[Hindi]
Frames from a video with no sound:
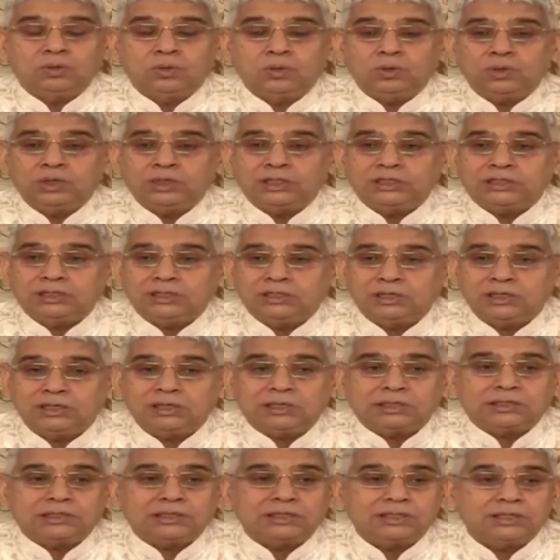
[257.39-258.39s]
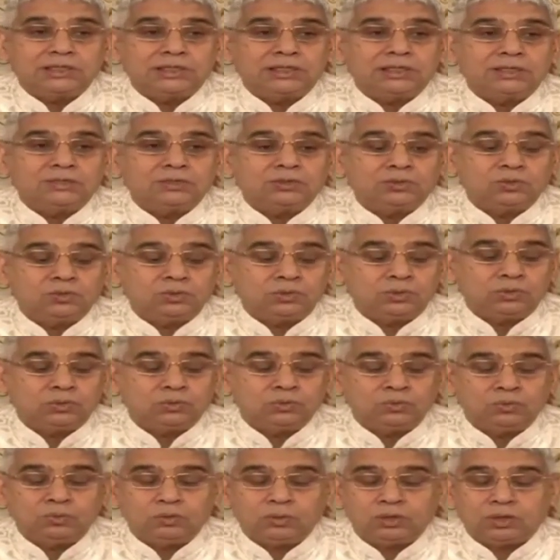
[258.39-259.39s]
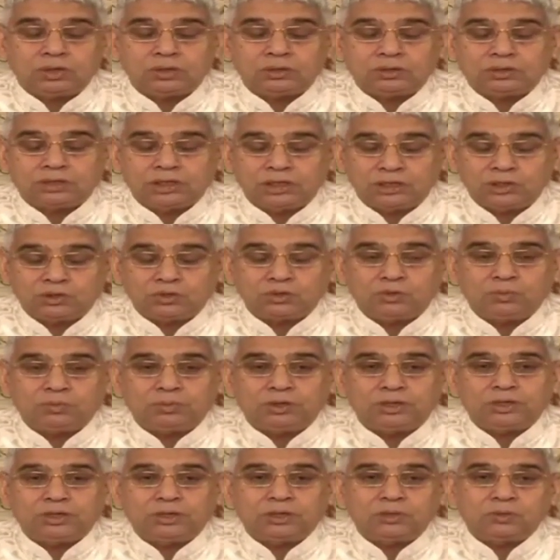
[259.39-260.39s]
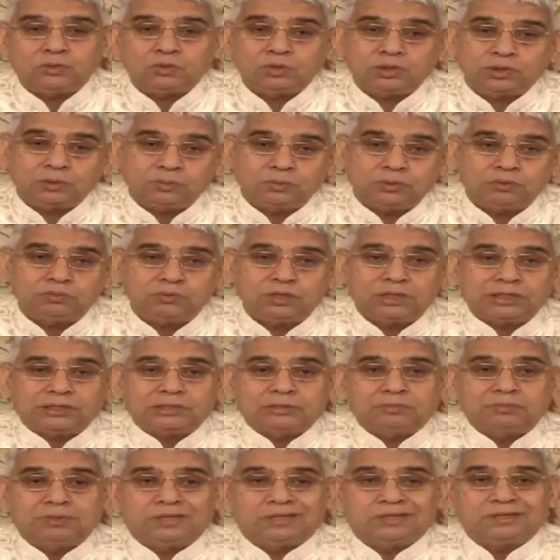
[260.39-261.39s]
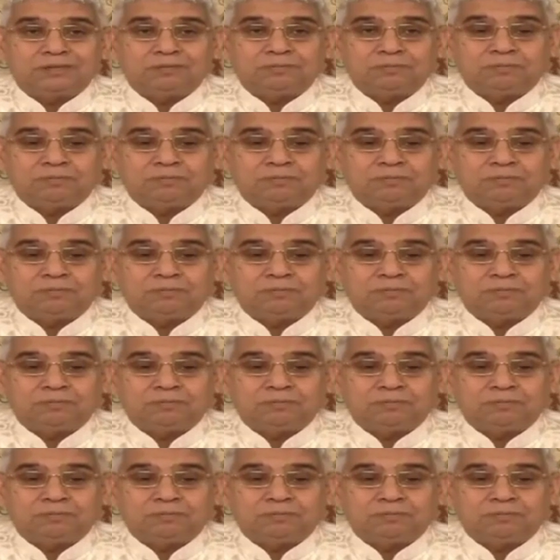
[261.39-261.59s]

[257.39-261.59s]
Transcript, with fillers: ओरिजिनल शरीर जो उनका तेजो में है उसमें विराजमान है